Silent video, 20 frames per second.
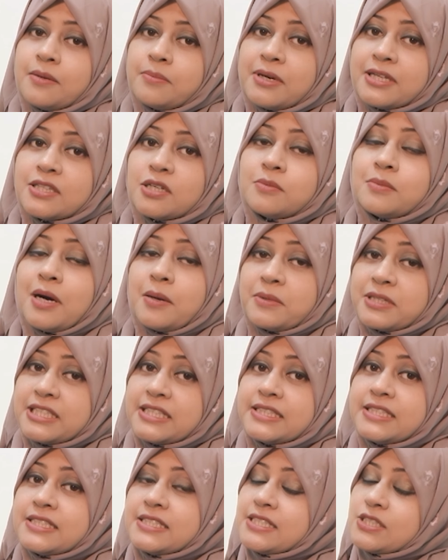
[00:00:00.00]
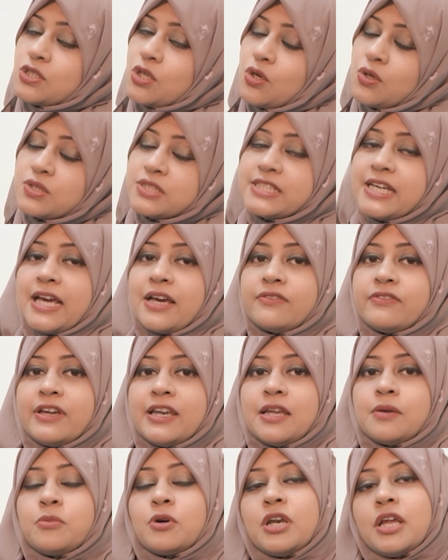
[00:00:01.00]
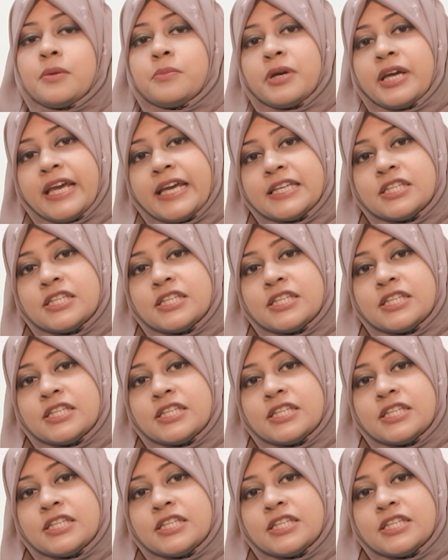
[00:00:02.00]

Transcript: বাদাম আমাদের দেশে সহজে অ্যাভেলেবল এবং